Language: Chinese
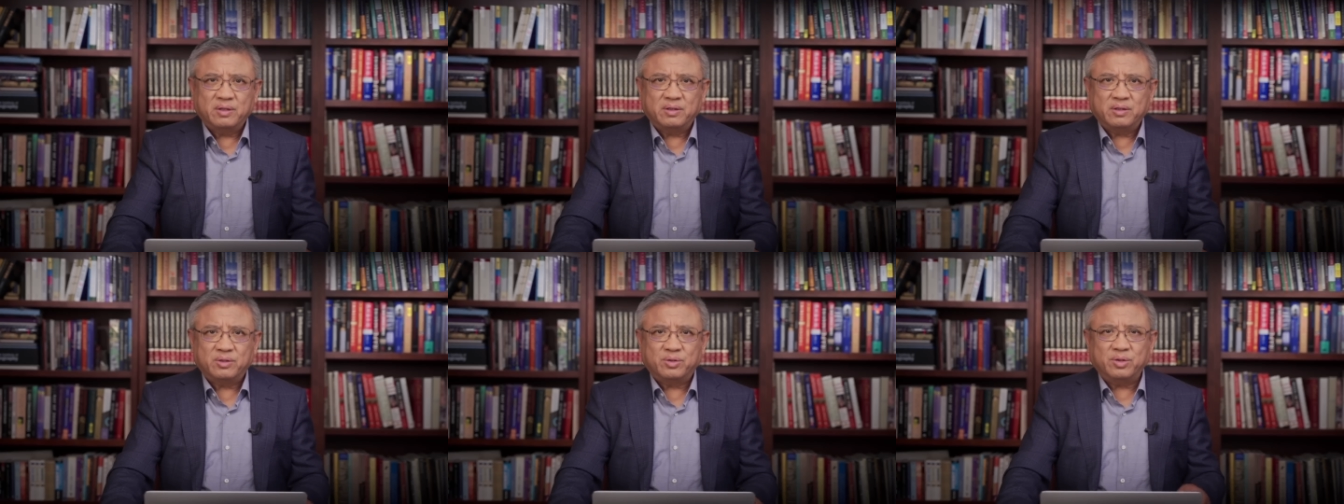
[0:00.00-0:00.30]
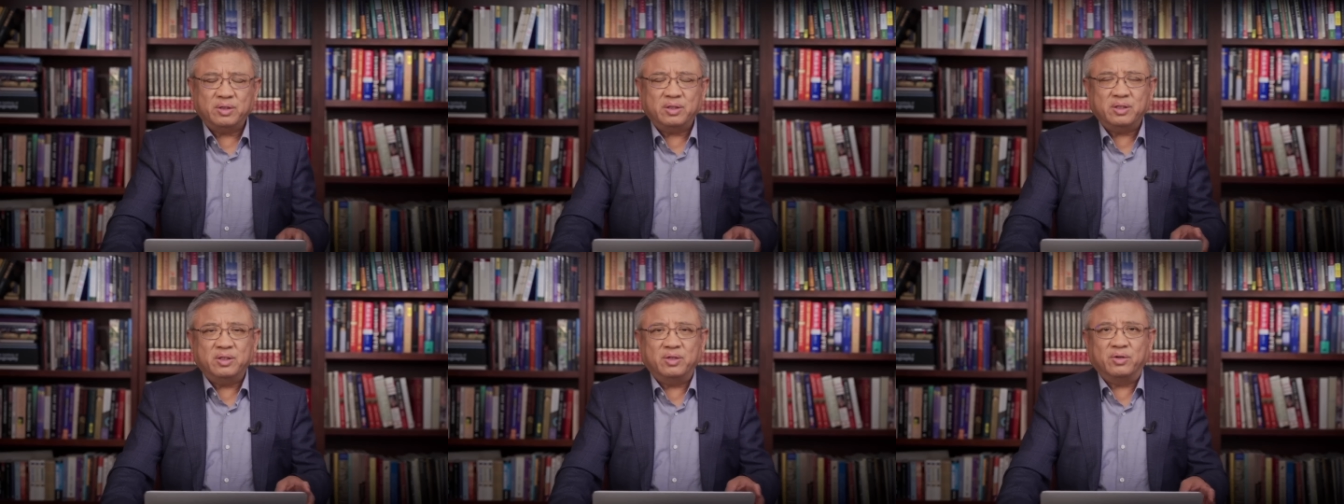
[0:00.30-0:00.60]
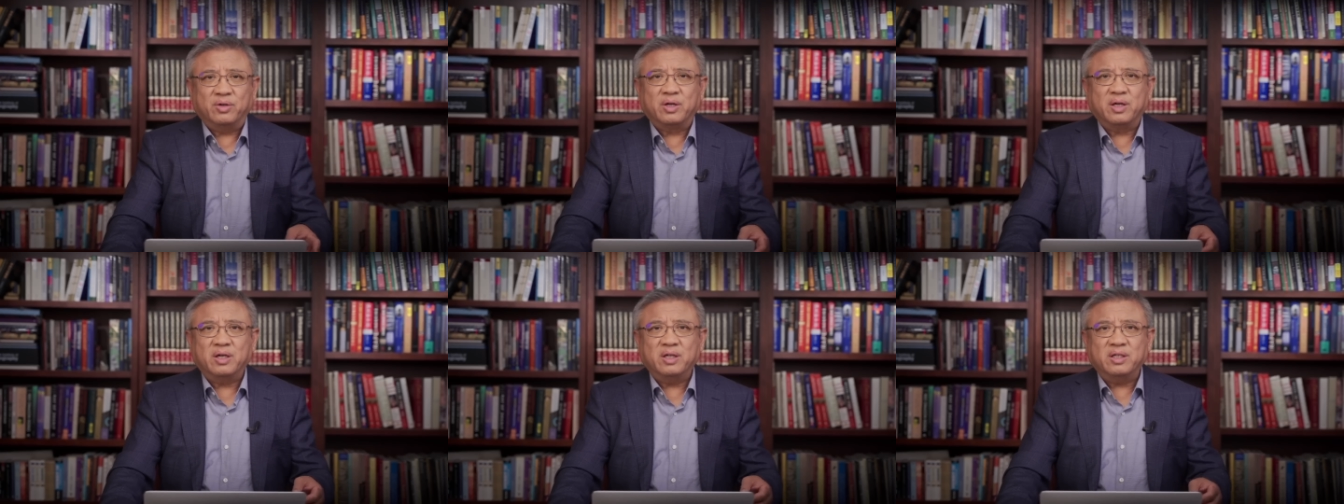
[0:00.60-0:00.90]
所以
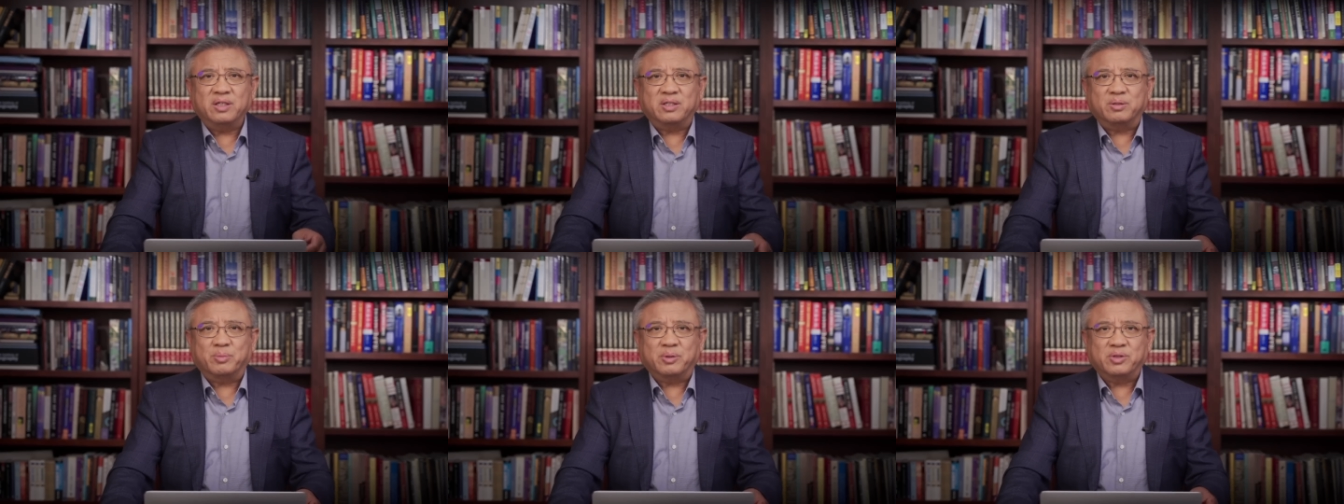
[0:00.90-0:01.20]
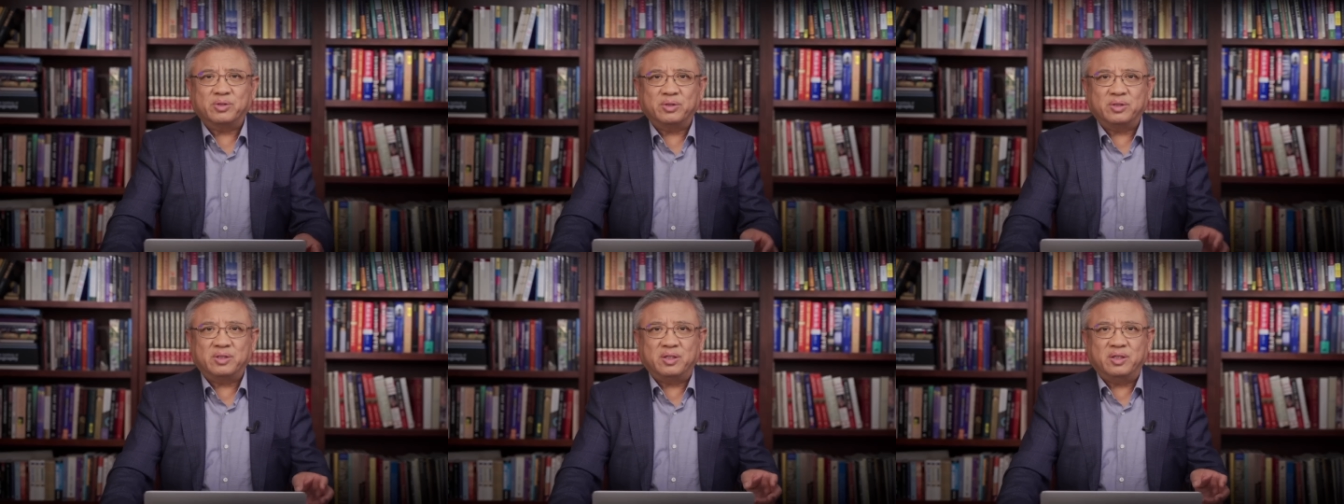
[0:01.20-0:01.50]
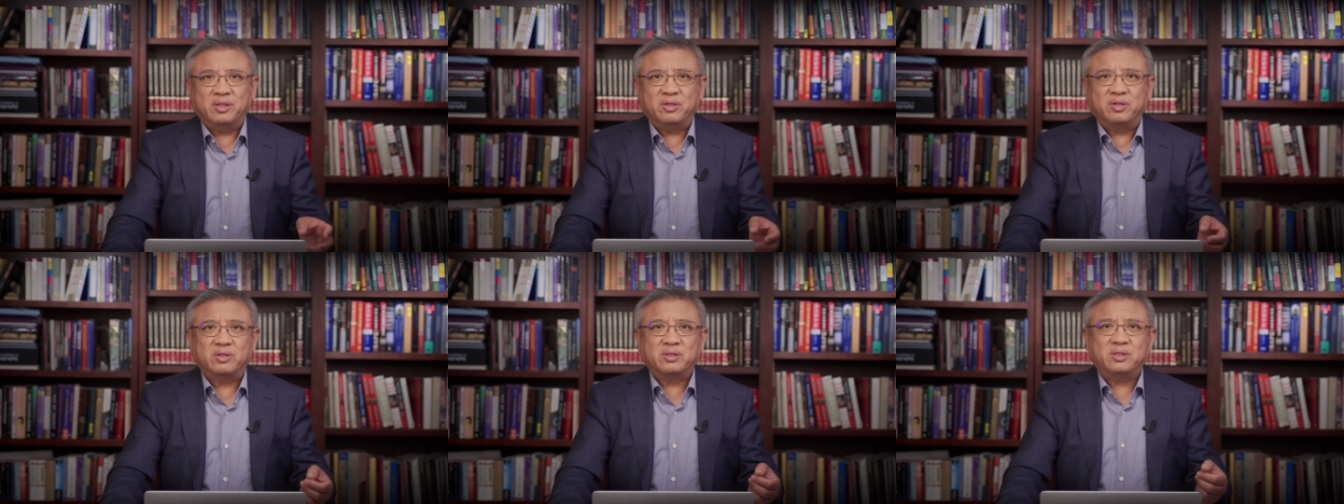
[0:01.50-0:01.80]
有一个例子嘛，就是
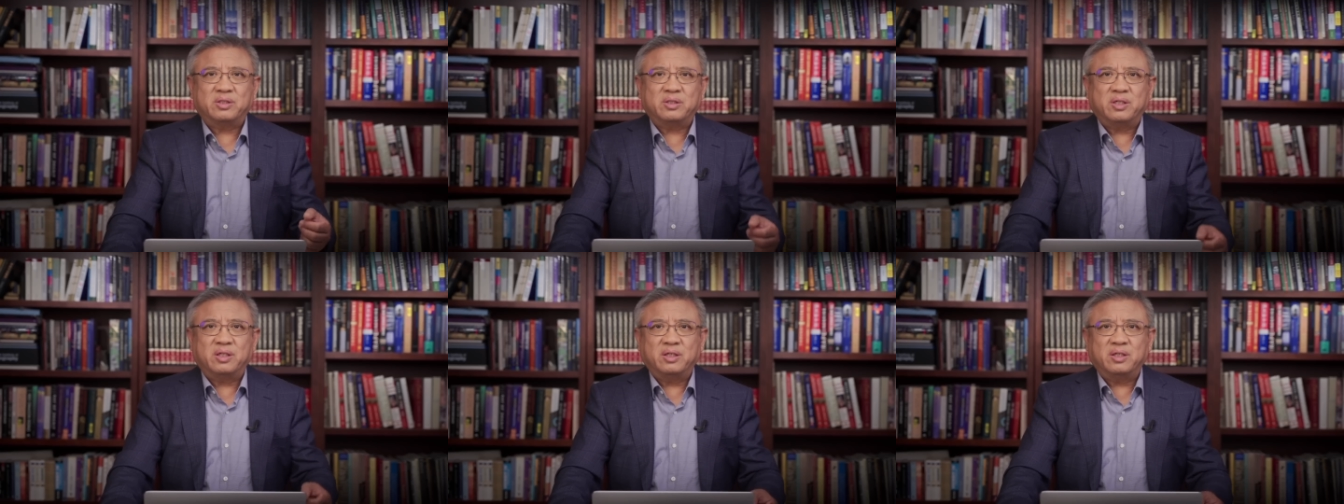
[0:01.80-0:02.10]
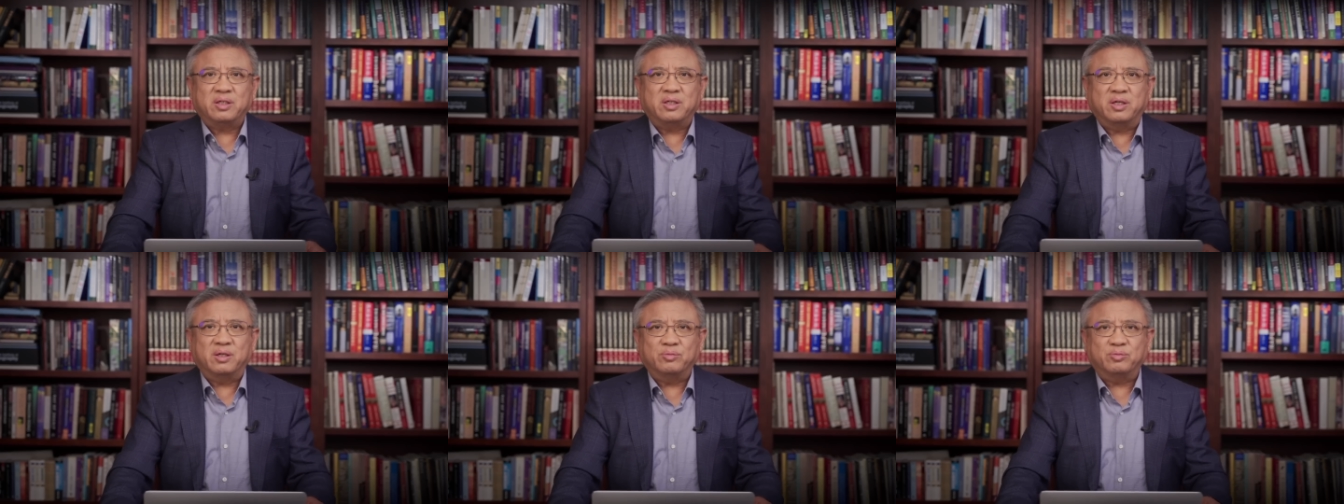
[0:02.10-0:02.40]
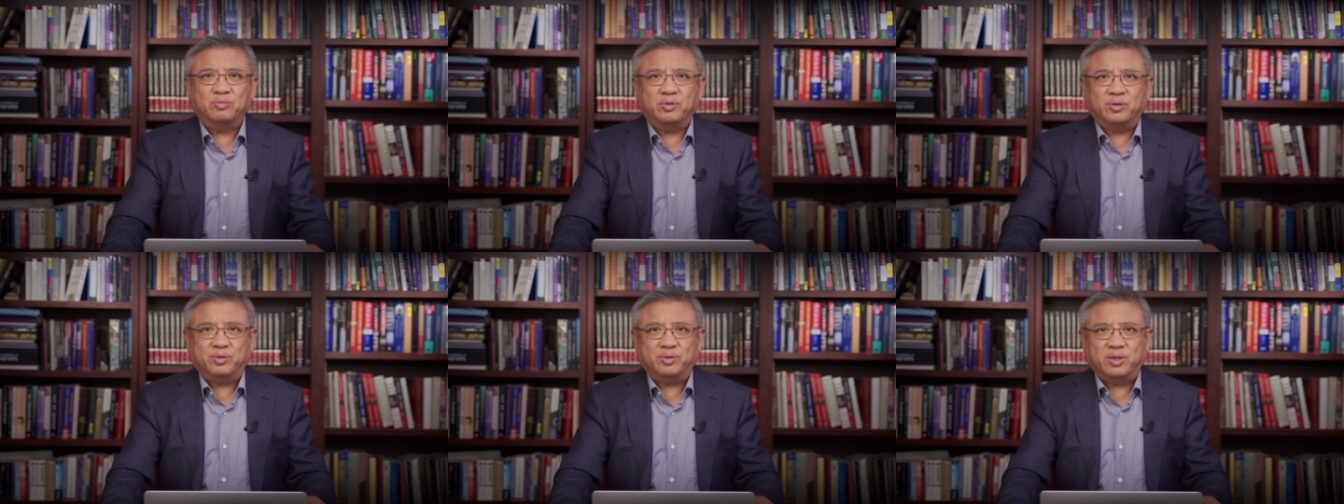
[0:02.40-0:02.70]
有一个自称核
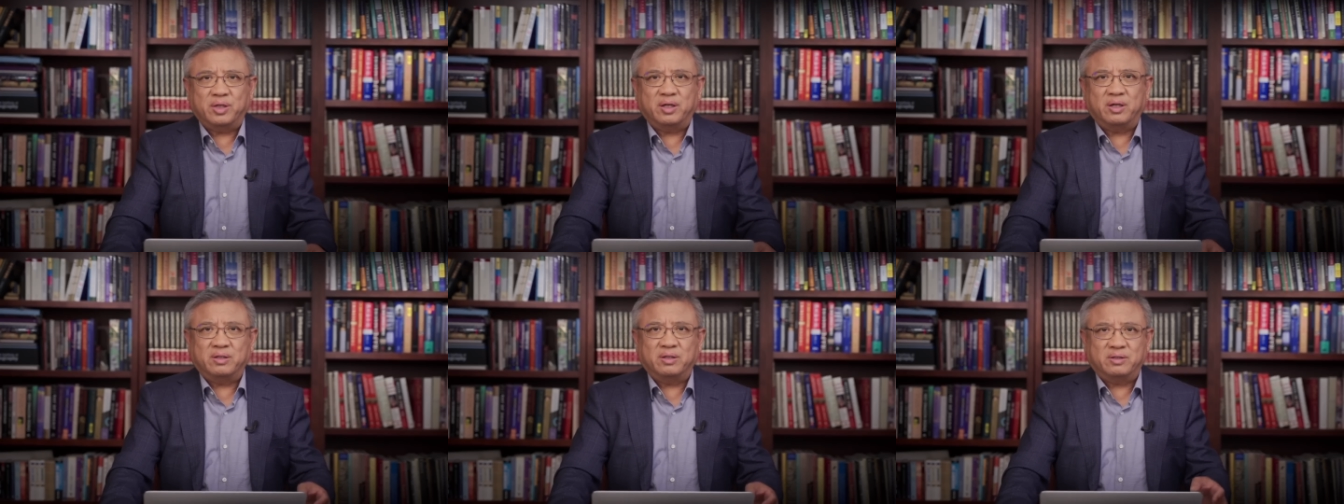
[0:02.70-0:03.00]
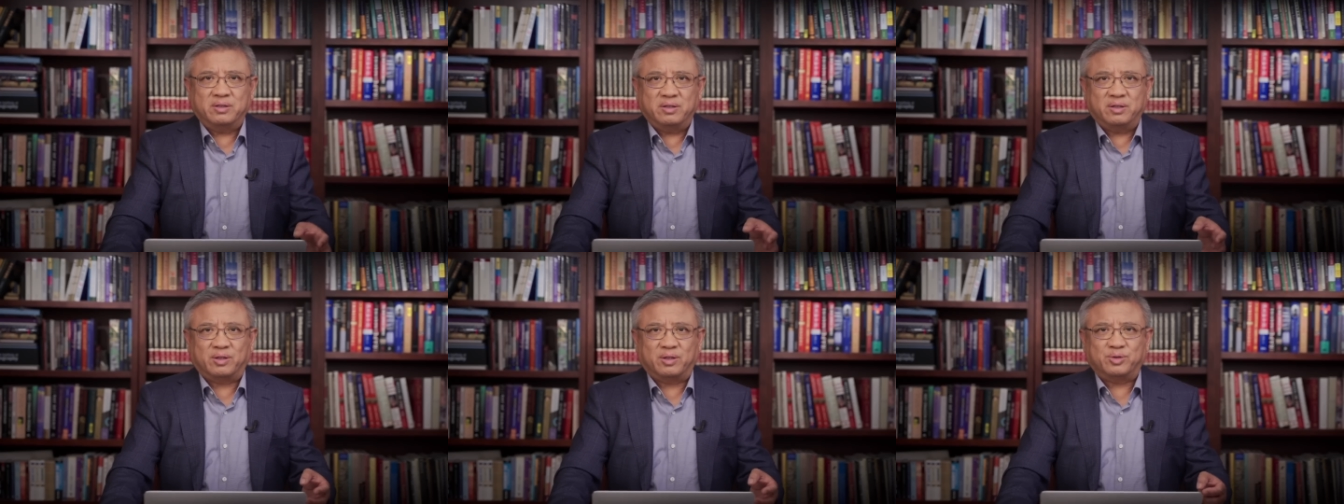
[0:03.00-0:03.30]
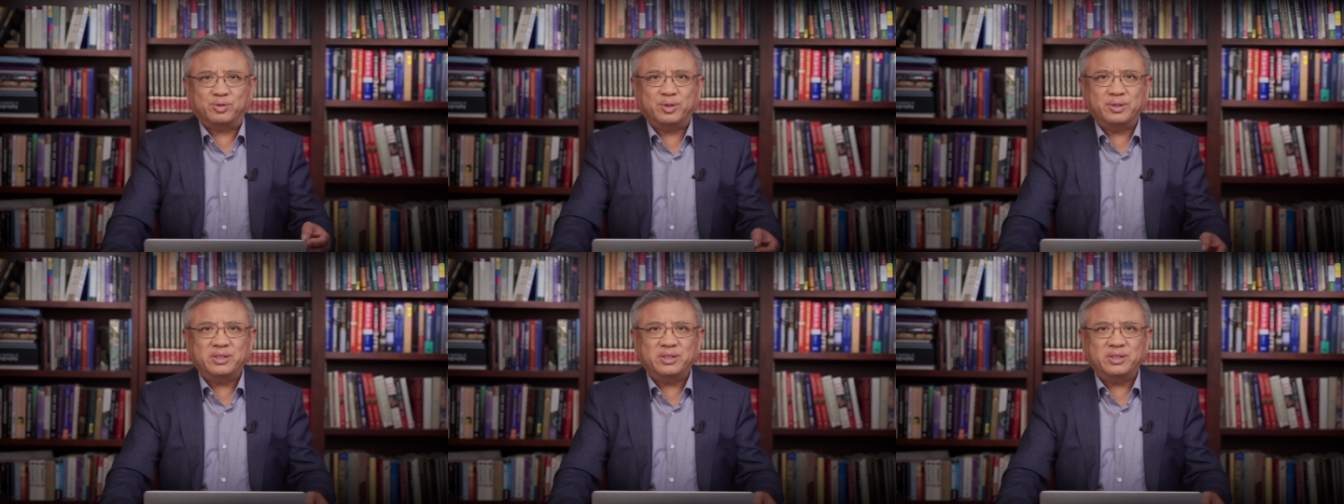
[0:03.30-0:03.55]
物理学老专